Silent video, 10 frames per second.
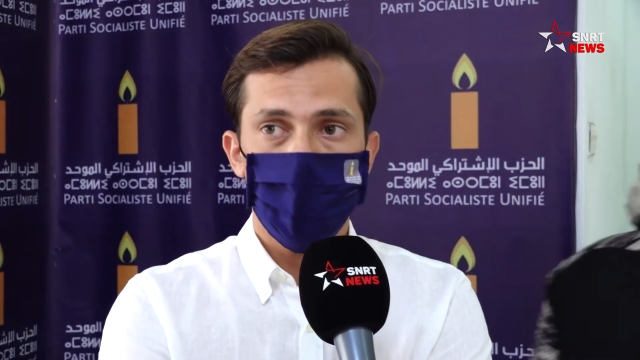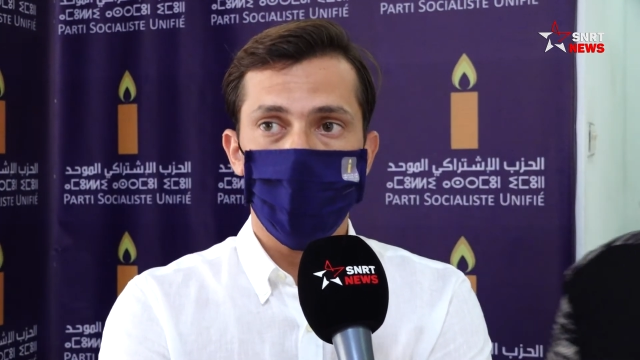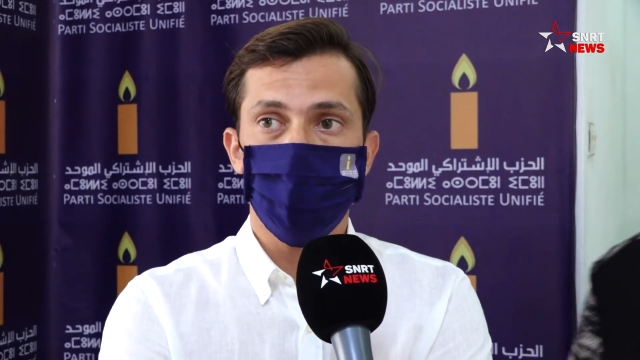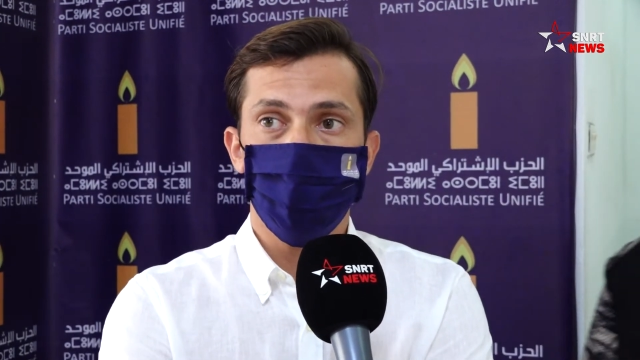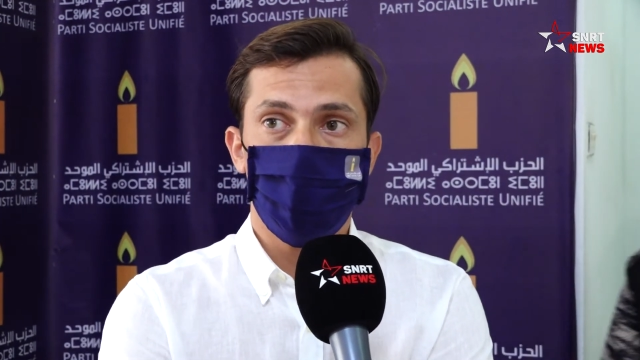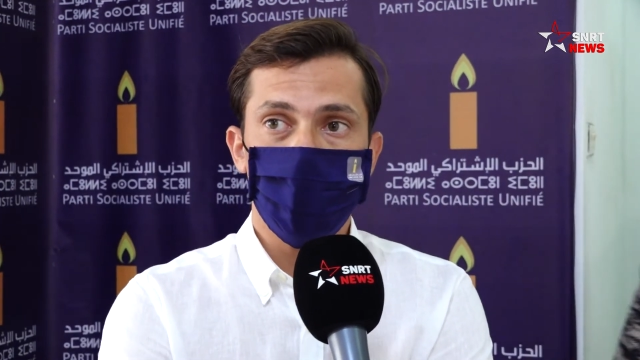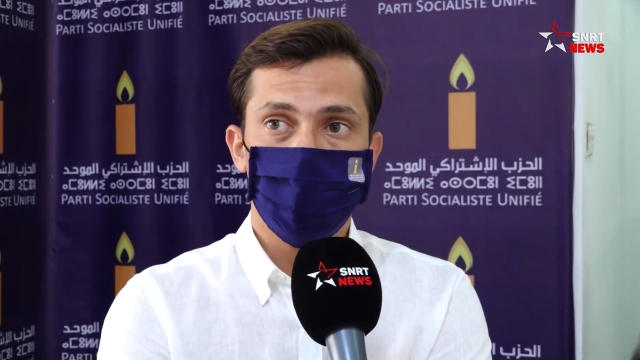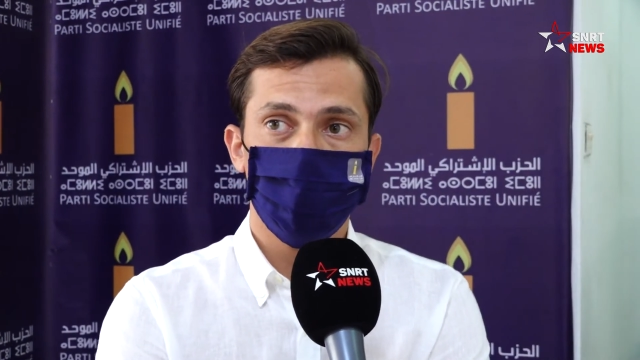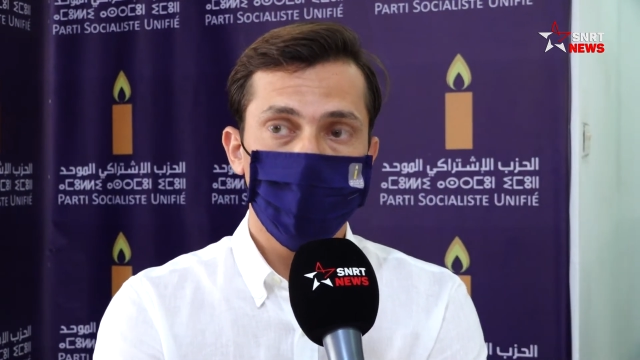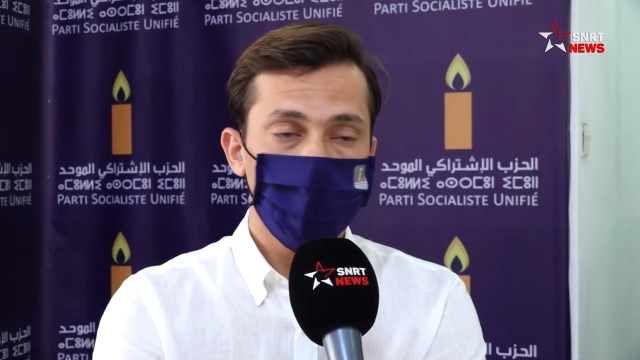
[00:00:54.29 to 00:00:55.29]
et du
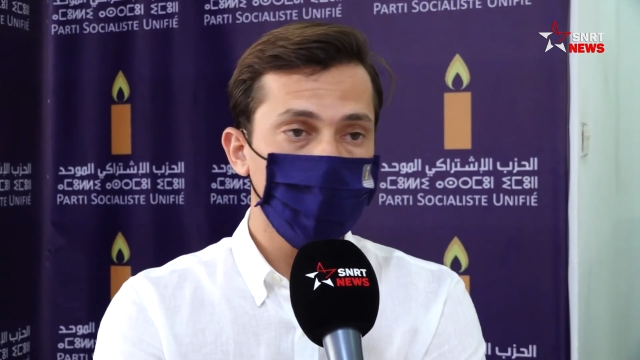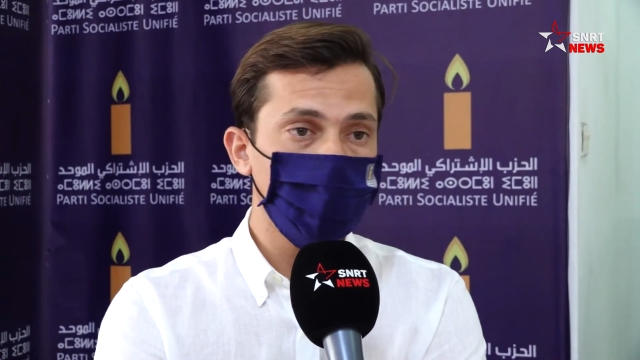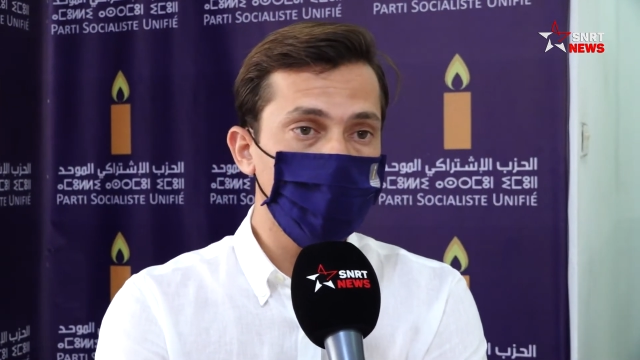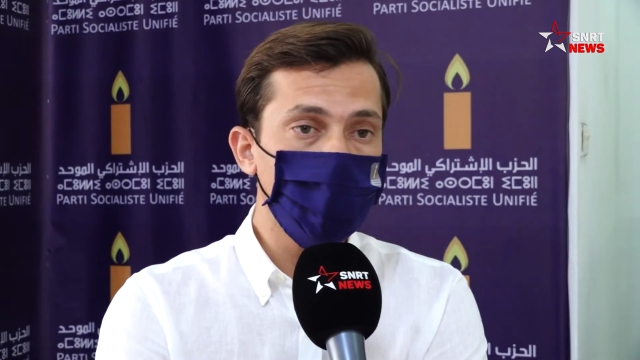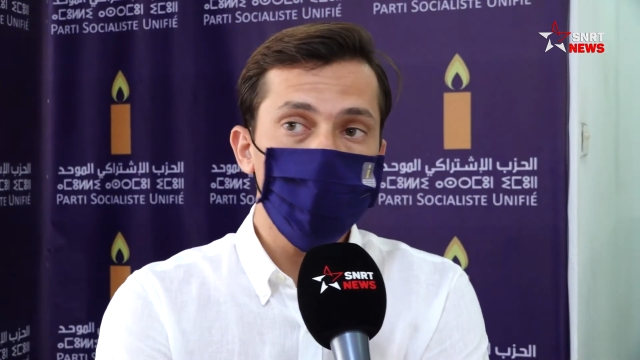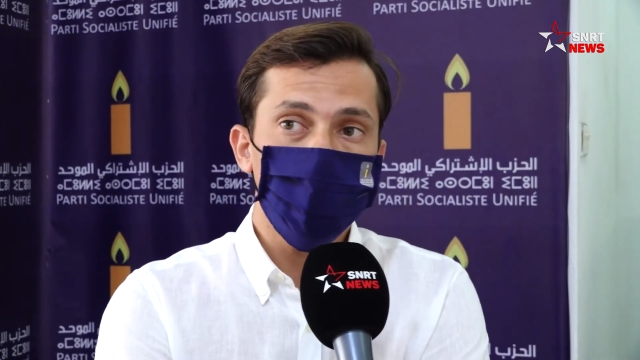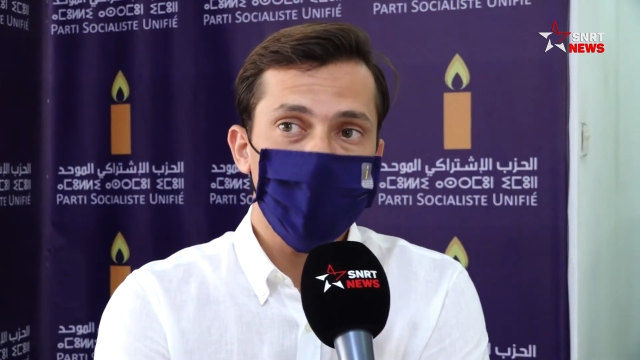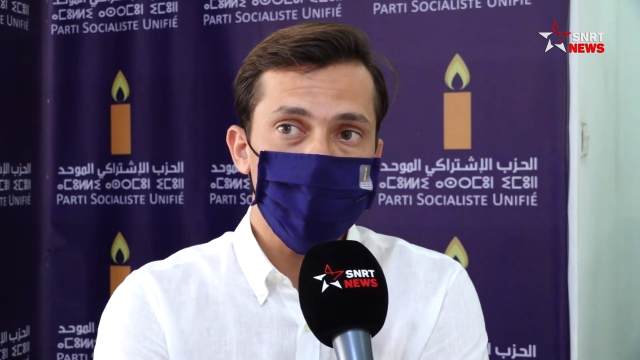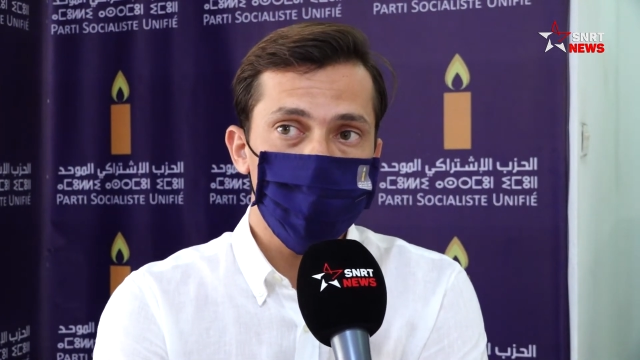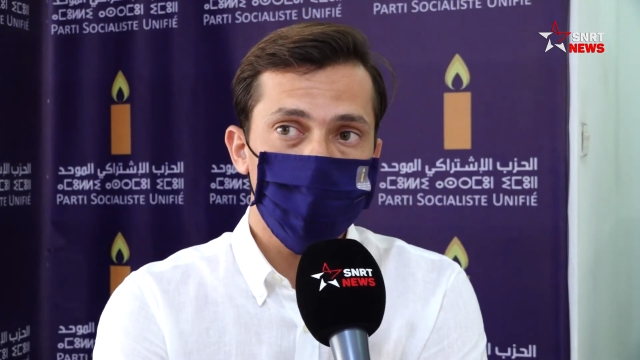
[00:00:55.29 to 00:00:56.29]
fait de
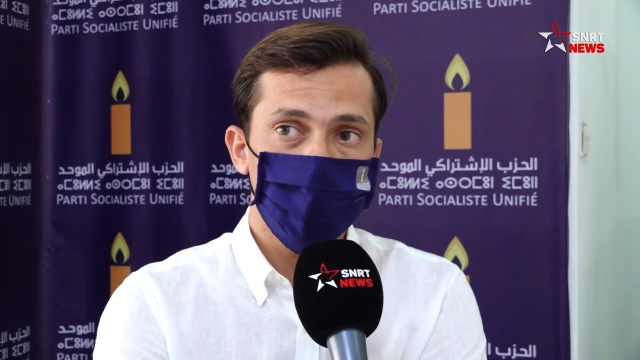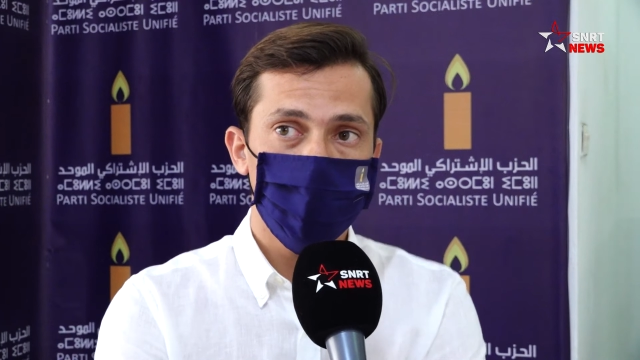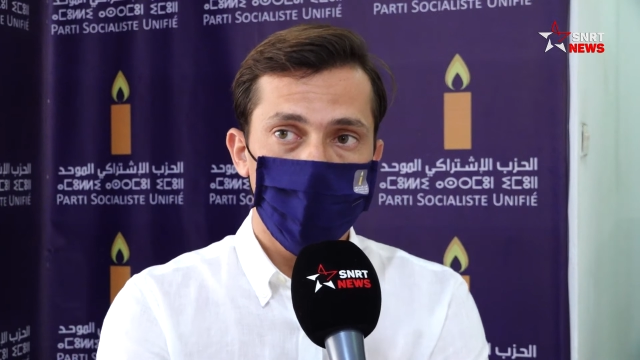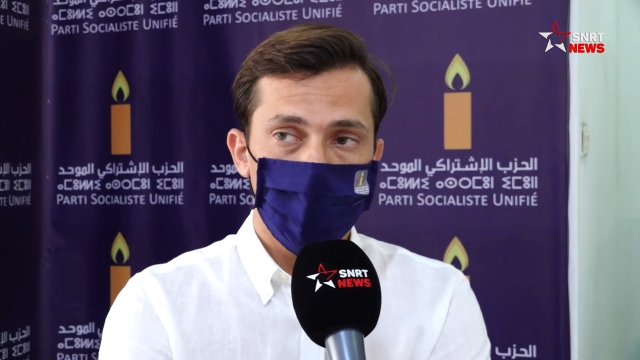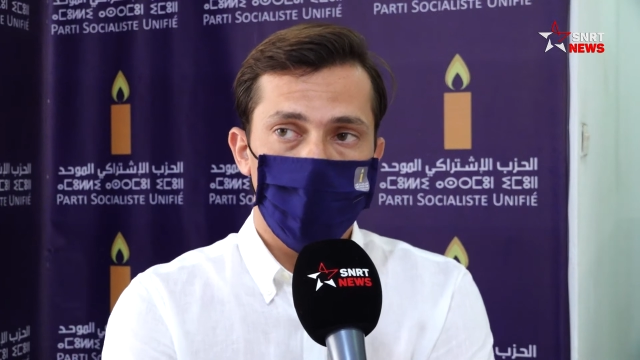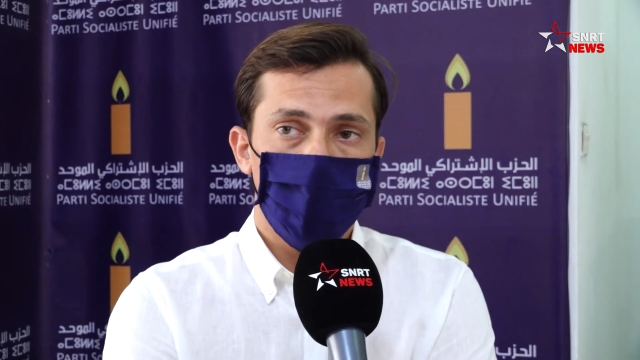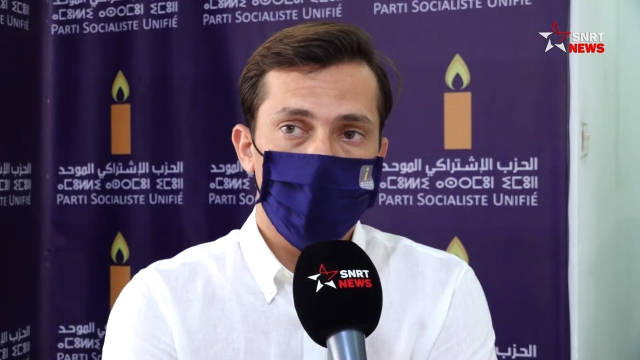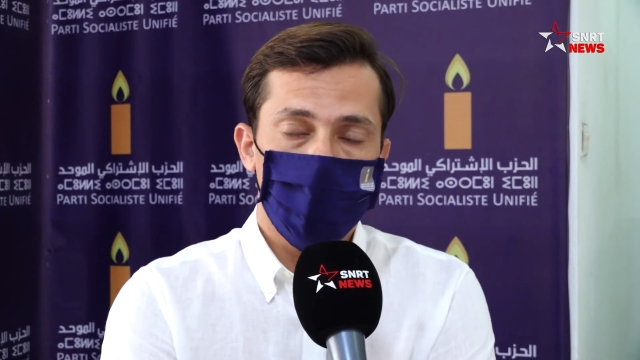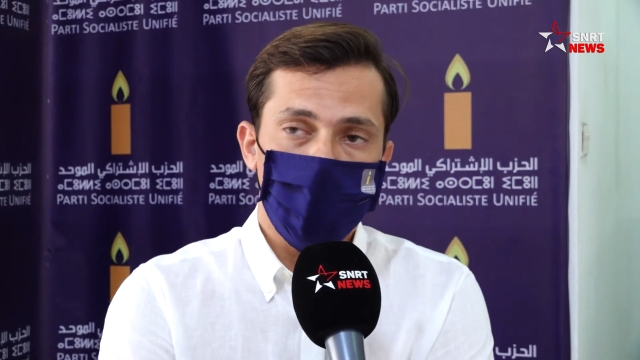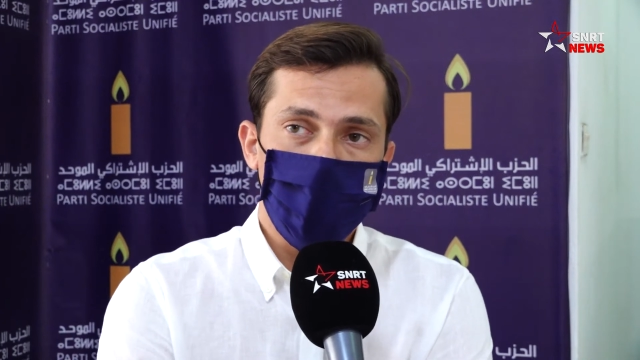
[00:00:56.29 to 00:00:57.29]
l'augmentation
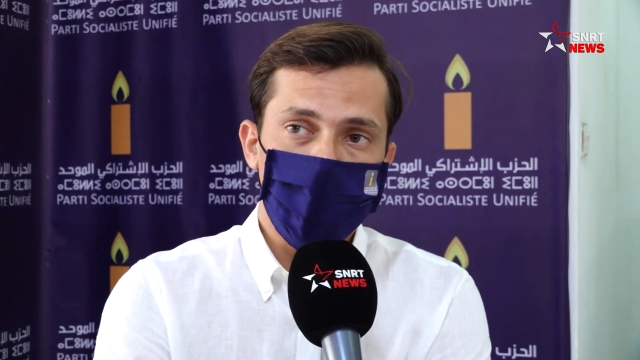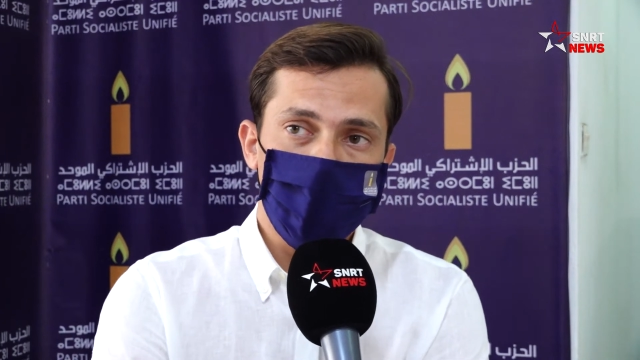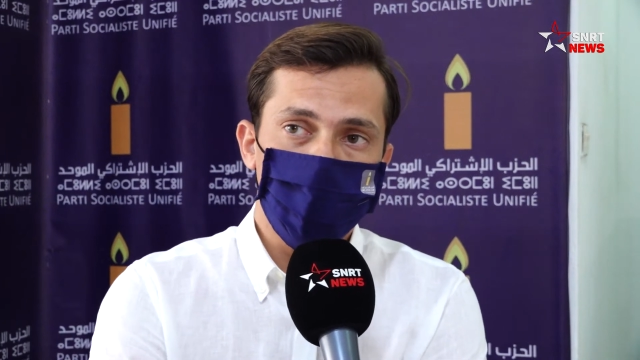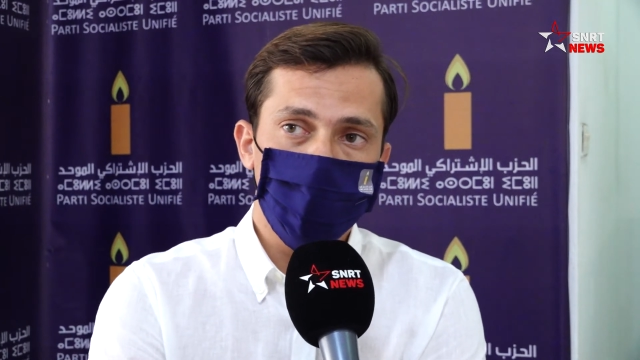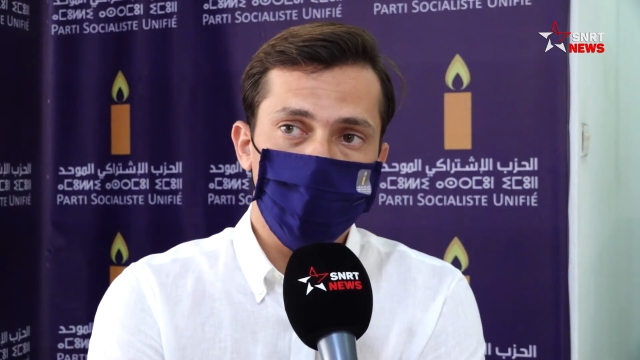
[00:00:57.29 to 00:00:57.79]
euh, et,